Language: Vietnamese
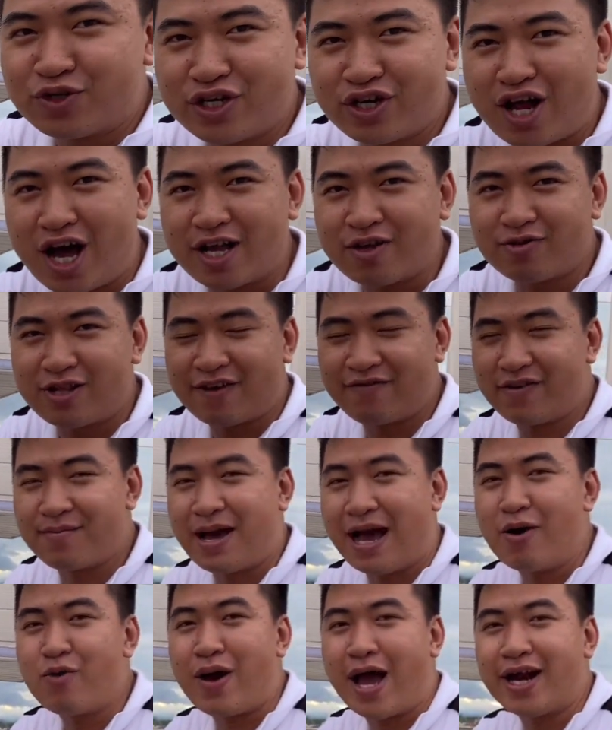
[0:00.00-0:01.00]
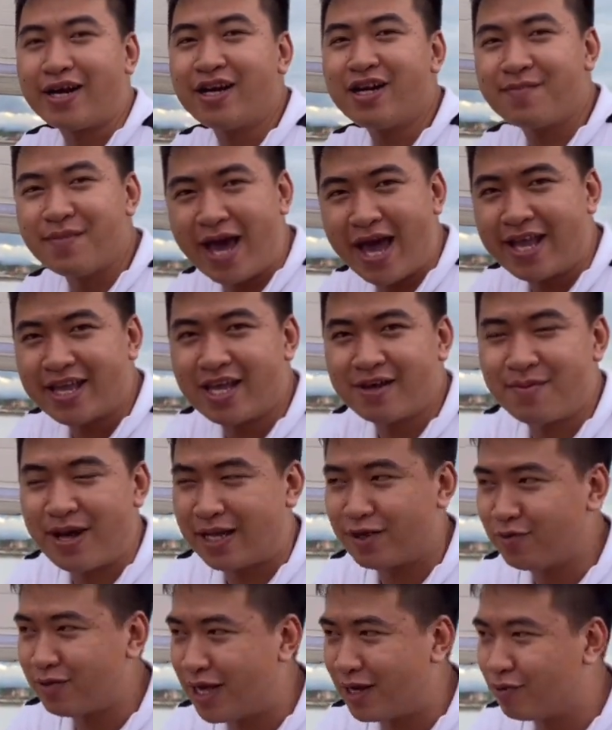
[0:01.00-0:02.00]
một chiếc loa chúng ta phải bảo quản rất là bền, nhưng
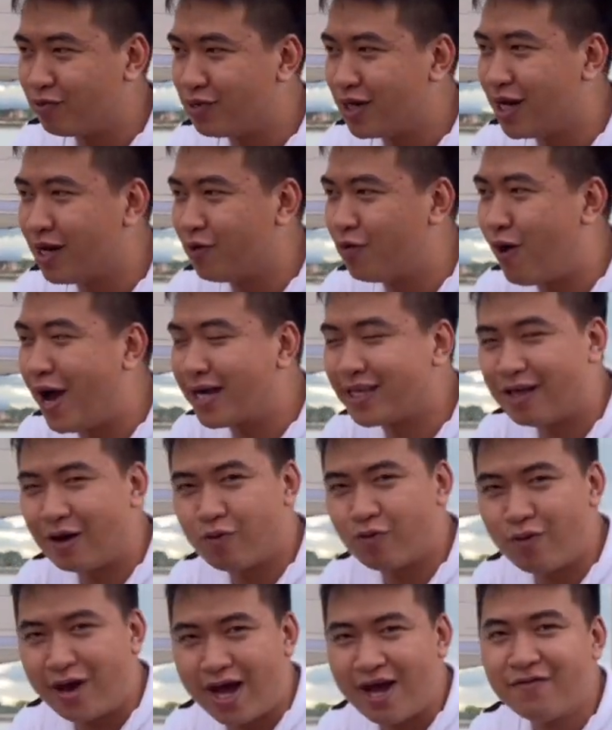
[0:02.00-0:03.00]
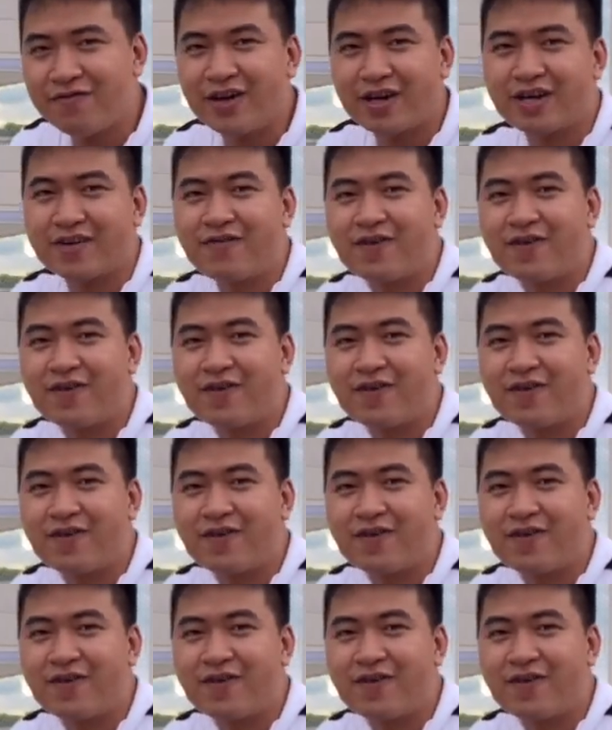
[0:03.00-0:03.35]
mà chúng ta cũng đừng quan trọng quá về